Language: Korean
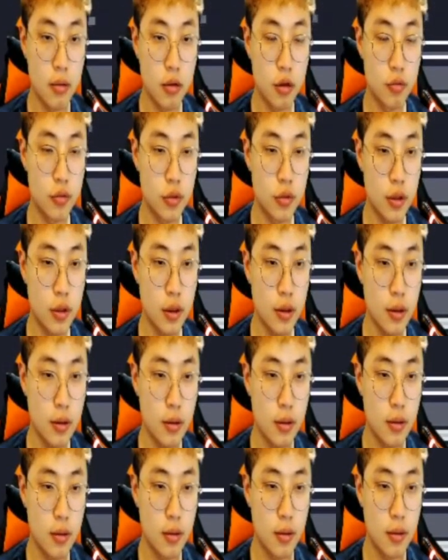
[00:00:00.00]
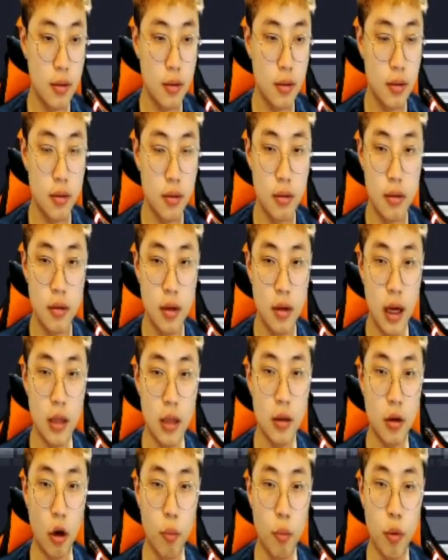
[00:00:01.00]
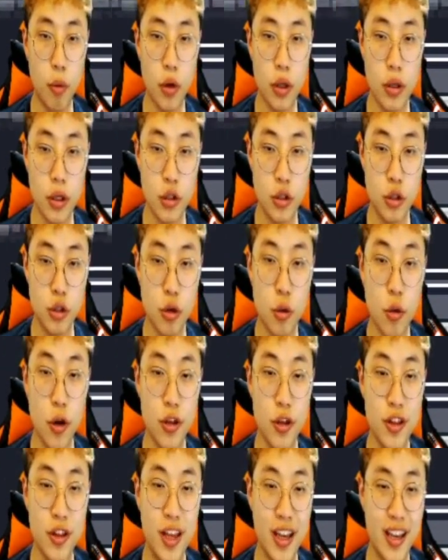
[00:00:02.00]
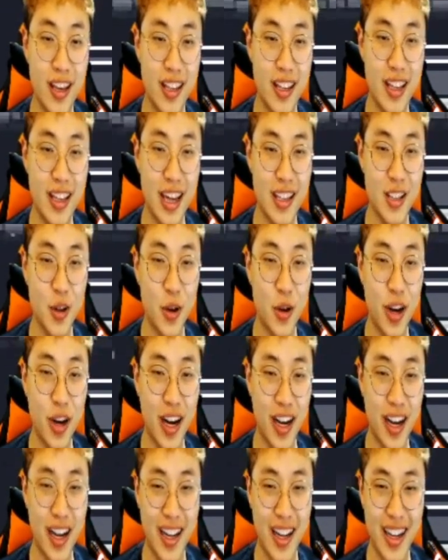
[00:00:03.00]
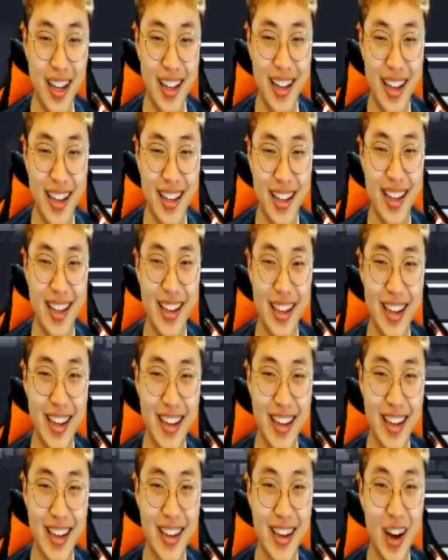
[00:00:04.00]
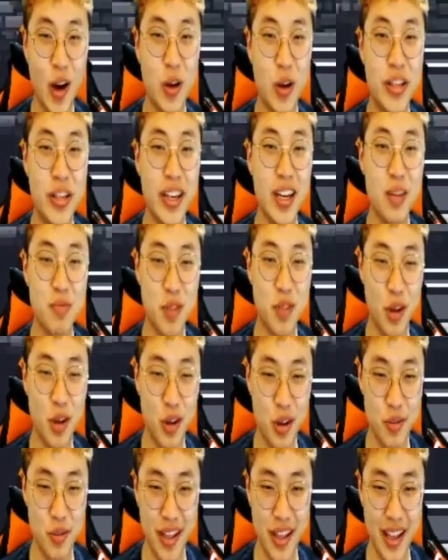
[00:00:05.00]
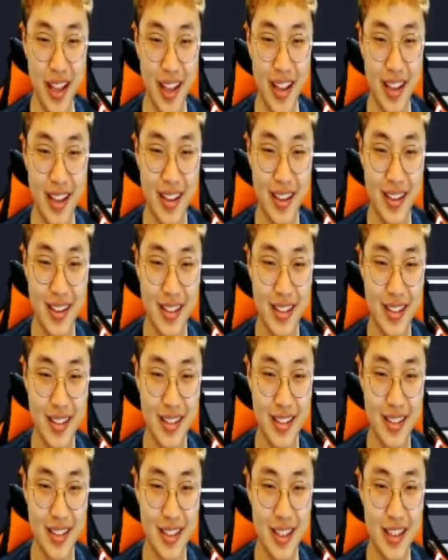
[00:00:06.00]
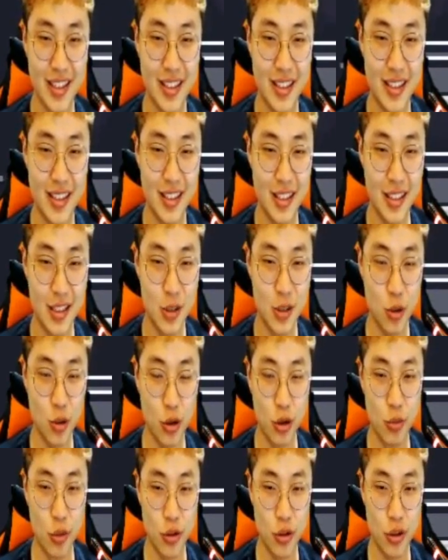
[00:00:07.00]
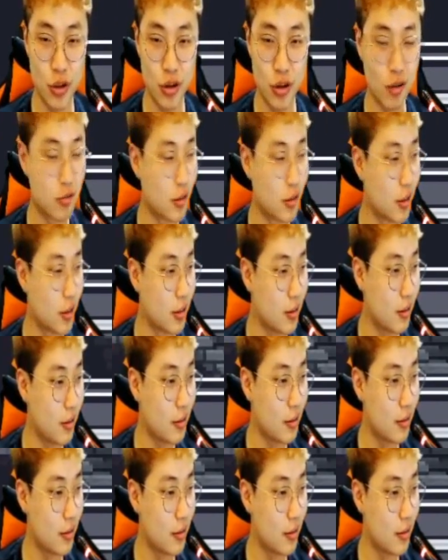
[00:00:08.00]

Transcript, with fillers: 여러분들 아니 겉보기에 되게 쉬워 보였는데 이게 난이도가 어 생각보다 어렵네 이쪽으로는 못 들어가고요